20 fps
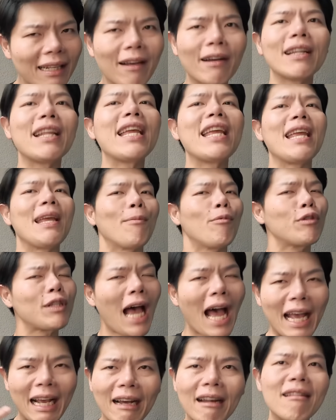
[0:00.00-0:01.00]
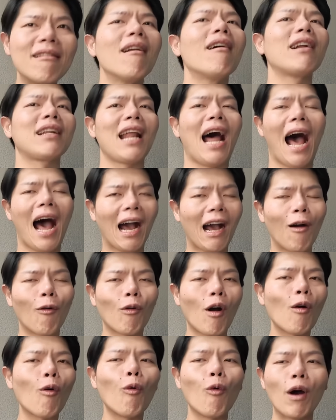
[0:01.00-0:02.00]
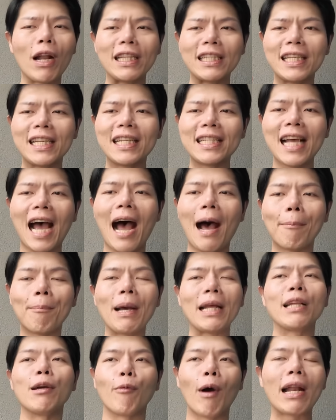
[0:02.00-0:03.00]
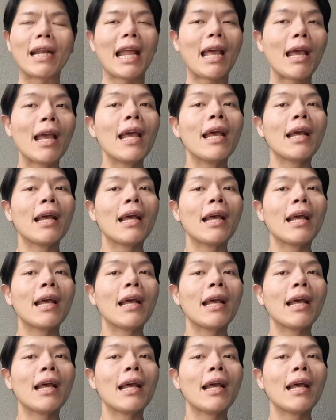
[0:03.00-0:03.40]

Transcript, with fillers: ก็ดีผู้ชายก็เลิศอ่ะเขาก็ควรที่จะหมายถึงว่าใน